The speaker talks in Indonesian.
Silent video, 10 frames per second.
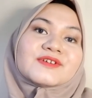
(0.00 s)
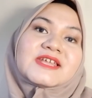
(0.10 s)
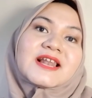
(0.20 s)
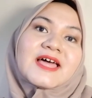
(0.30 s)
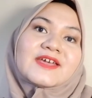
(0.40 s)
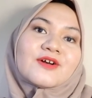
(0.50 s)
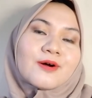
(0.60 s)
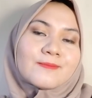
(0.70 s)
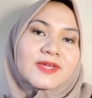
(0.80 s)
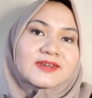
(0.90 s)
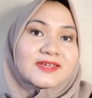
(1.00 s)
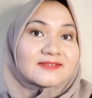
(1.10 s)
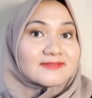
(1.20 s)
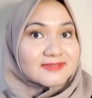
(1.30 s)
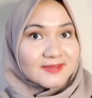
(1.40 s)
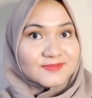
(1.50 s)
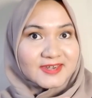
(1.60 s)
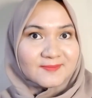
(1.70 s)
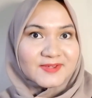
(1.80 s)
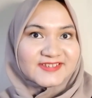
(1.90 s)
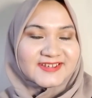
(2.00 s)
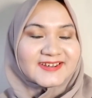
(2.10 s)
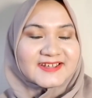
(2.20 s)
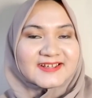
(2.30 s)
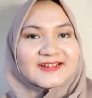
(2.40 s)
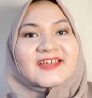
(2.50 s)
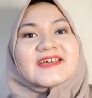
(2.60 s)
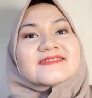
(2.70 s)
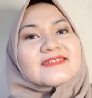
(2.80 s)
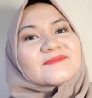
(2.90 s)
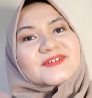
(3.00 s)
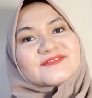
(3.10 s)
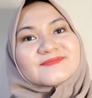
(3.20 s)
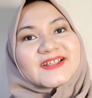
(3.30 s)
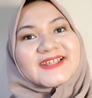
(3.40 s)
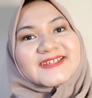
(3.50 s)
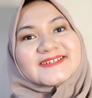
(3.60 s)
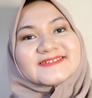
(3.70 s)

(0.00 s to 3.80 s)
di like, comment, and subscribe my channel Sampai jumpa lagi,